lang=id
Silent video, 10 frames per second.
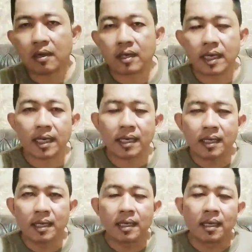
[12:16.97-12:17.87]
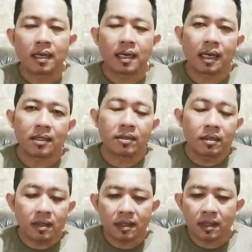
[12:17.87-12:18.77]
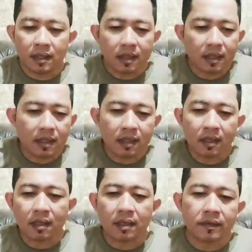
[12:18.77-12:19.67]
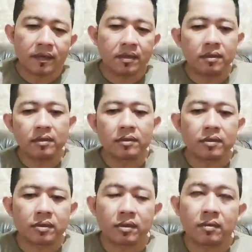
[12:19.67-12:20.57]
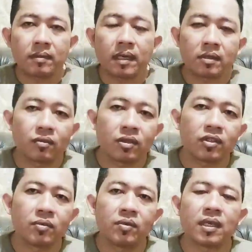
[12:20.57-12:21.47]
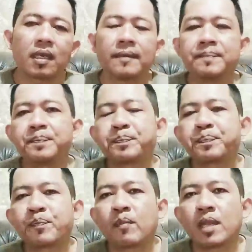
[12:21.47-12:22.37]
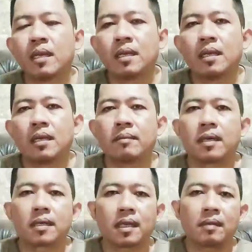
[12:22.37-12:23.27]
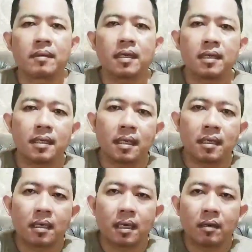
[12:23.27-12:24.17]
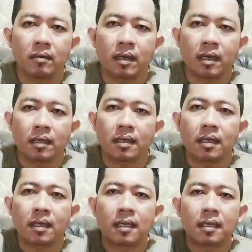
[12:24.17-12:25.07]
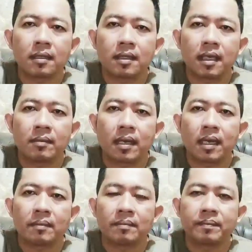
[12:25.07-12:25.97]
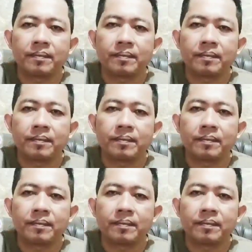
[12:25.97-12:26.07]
oke lanjut ke review untuk batu kecubung ya pertama ini adalah warna siang malam